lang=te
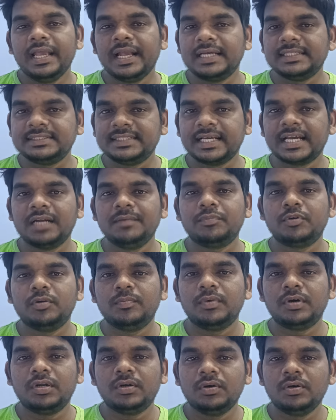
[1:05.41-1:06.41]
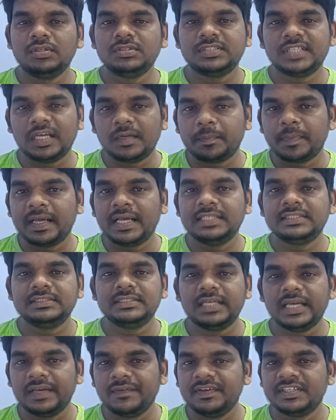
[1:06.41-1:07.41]
ఇక సెకండ్ ప్రోమోలో సర్ప్రైజ్
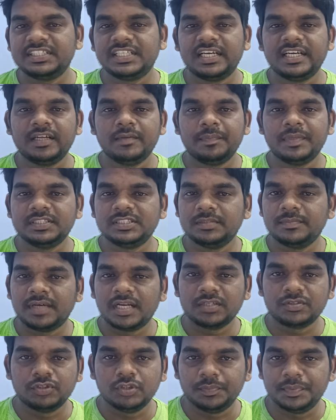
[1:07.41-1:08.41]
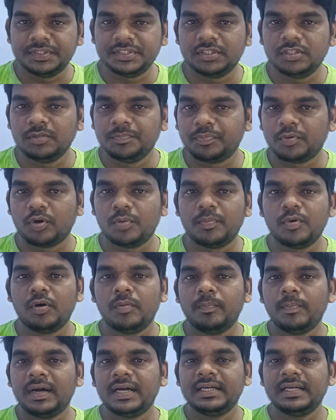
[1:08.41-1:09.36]
ఎవిక్షన్ అని చెప్పేసి మనకు చూపించలేదు ప్రోమో